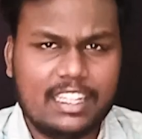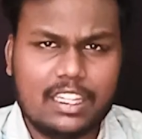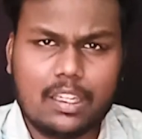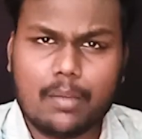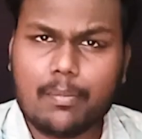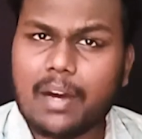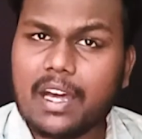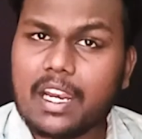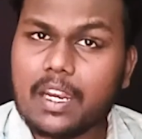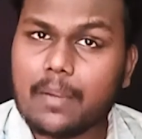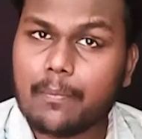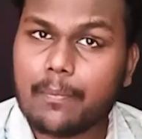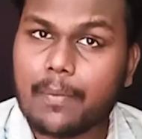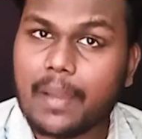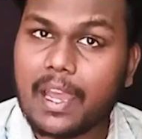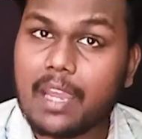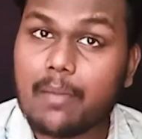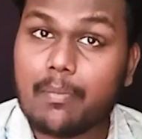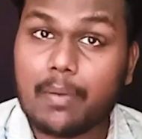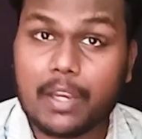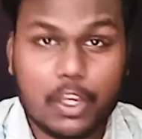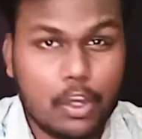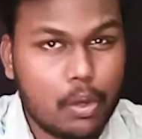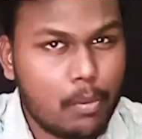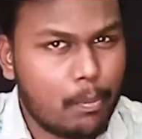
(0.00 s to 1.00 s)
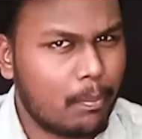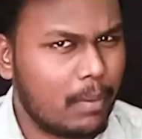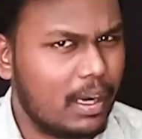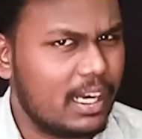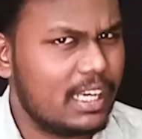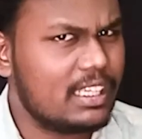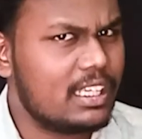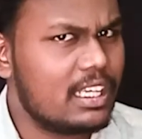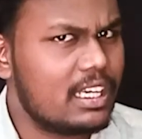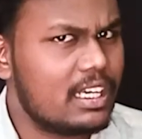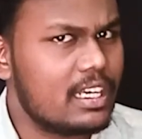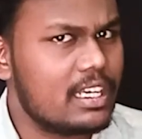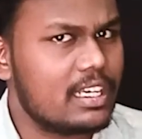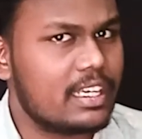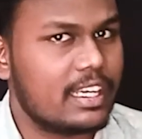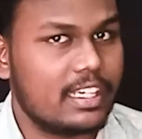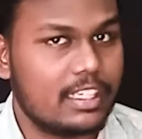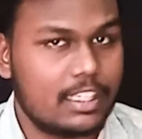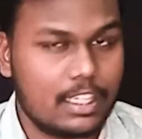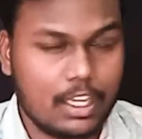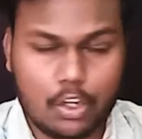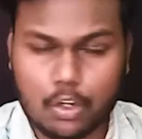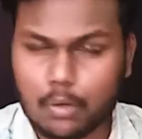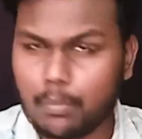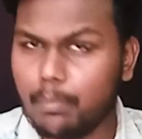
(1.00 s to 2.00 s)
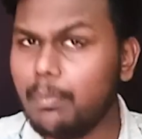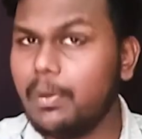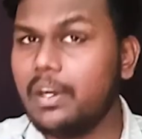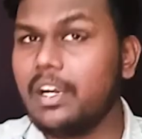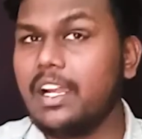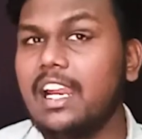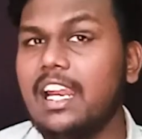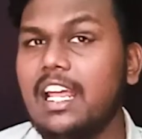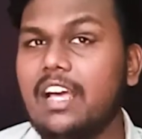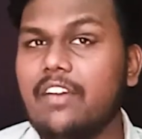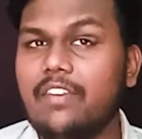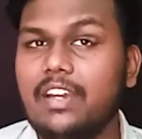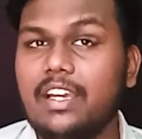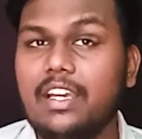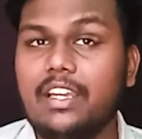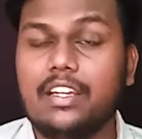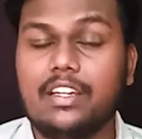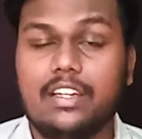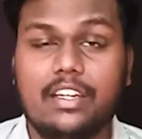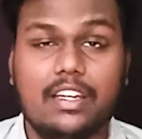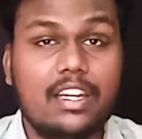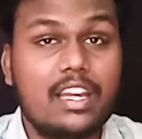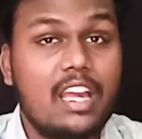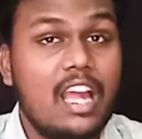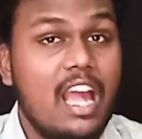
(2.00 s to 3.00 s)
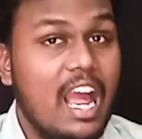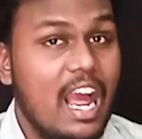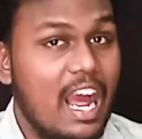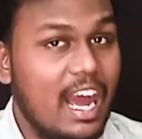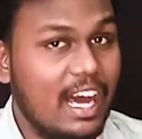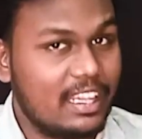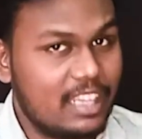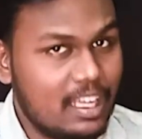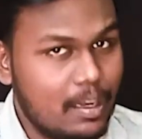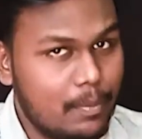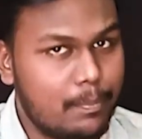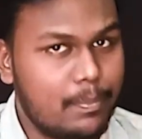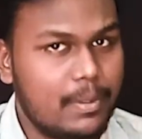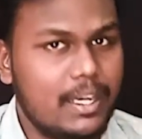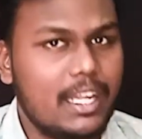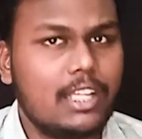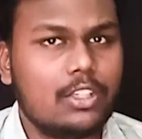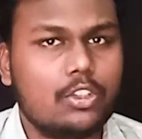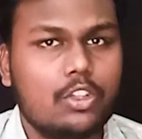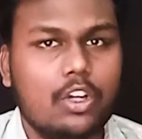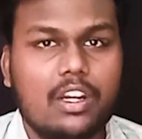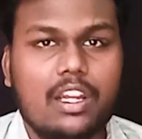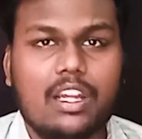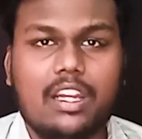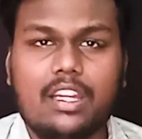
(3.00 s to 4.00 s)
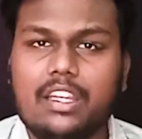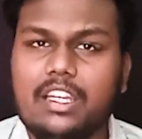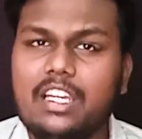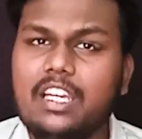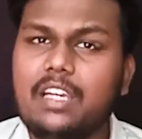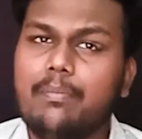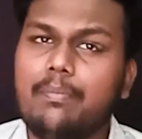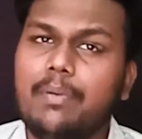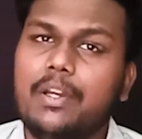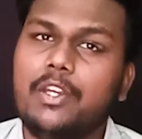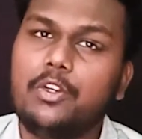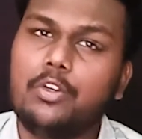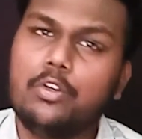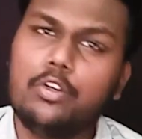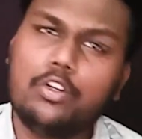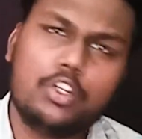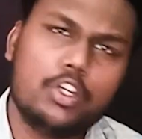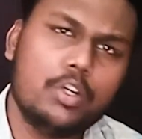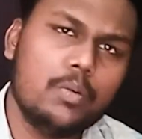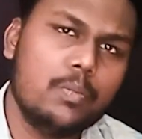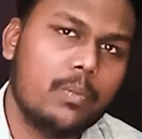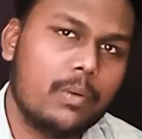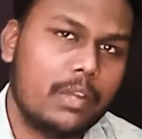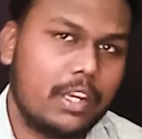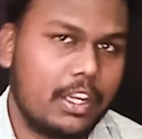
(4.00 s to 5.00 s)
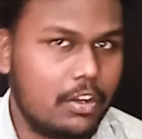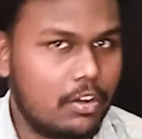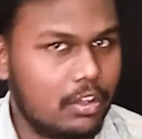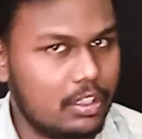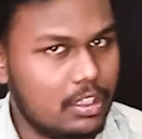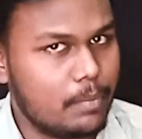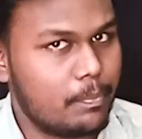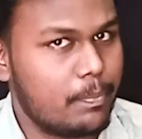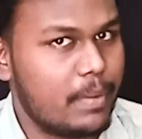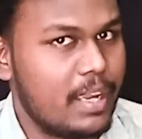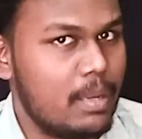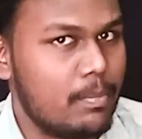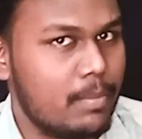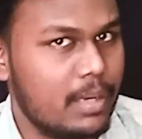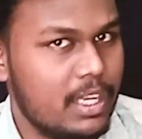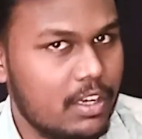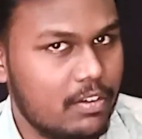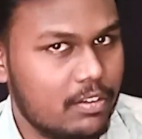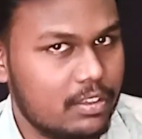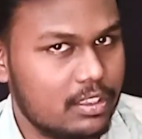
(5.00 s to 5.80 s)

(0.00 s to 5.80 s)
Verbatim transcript: இந்த மாதிரி பேய் பயம் மனிதர்கள் கிட்ட ரொம்ப நாளாவே இருக்கு அது அப்படியே தொடர்ந்து இப்போ யூடியூப் வரைக்கும் அந்த பேய் பயம்